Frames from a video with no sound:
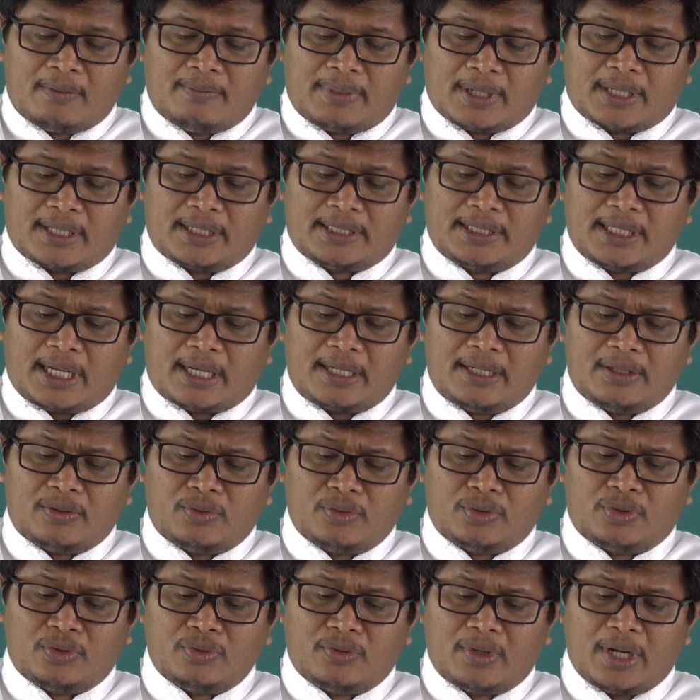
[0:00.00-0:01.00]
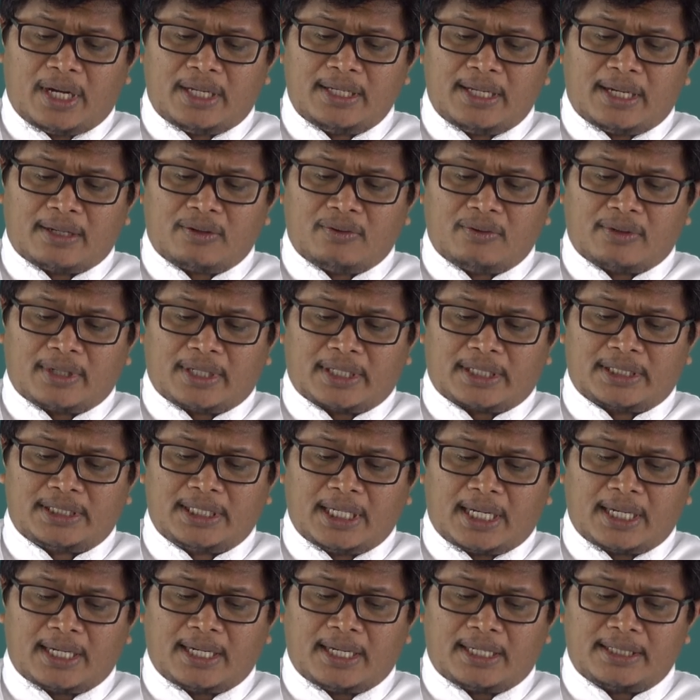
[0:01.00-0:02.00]
Pekerjaan itu juga yang
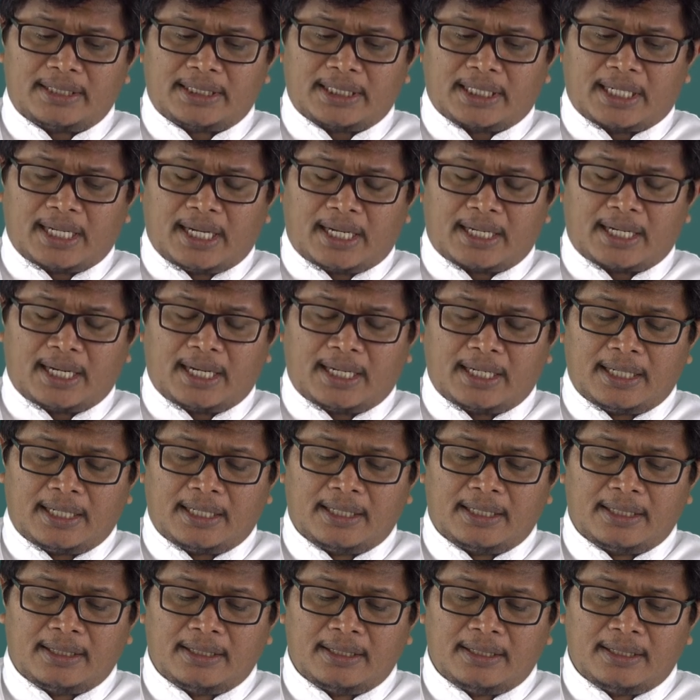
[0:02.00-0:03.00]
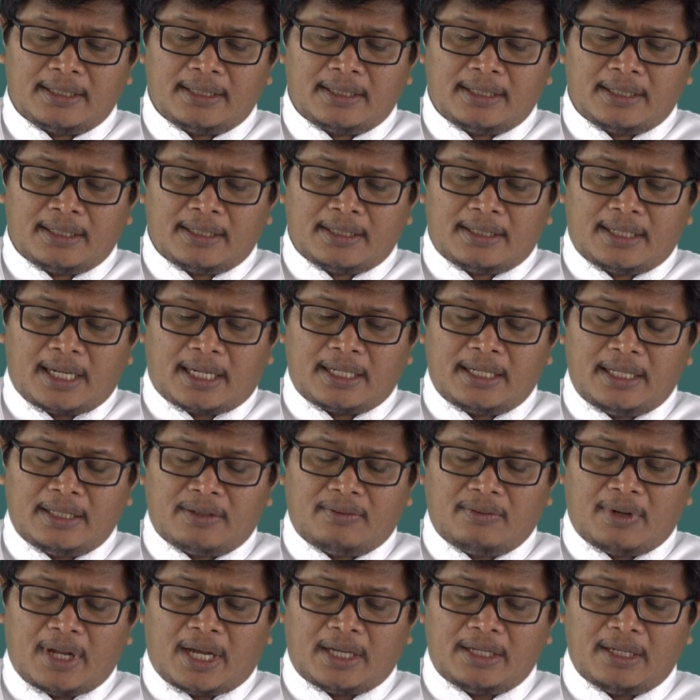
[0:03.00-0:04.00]
kukerjakan sekarang, dan
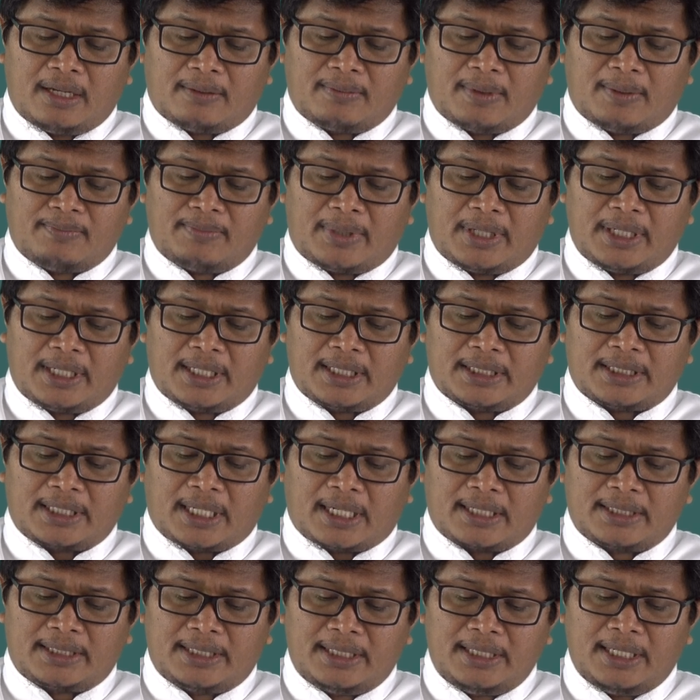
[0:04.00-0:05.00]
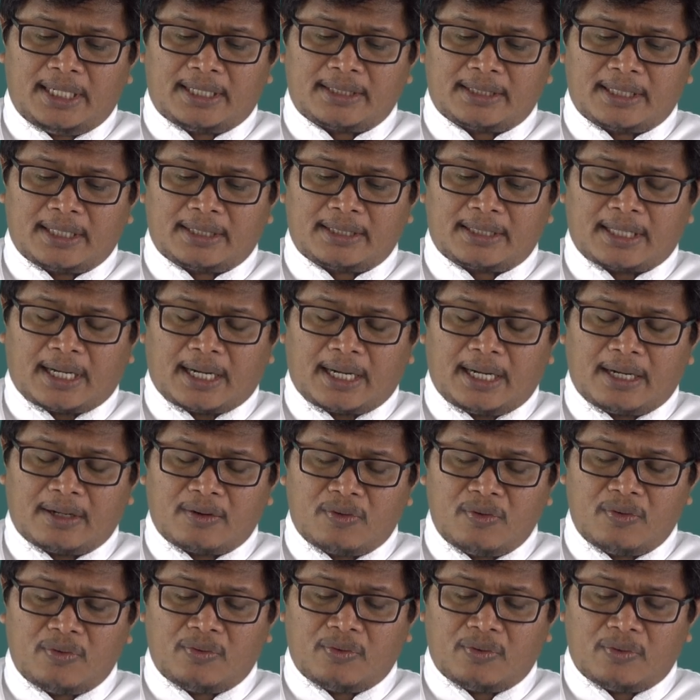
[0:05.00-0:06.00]
itulah yang memberi kesaksian tentang
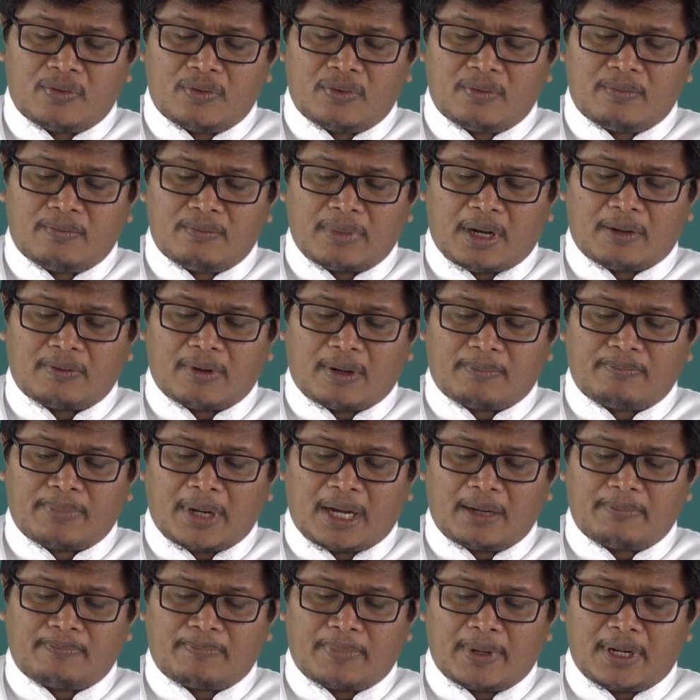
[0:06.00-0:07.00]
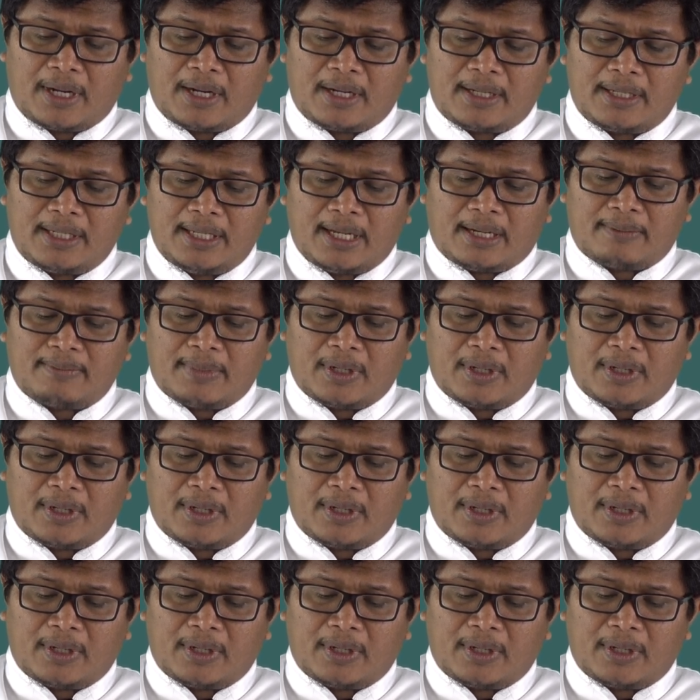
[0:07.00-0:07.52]
aku, bahwa Bapa yang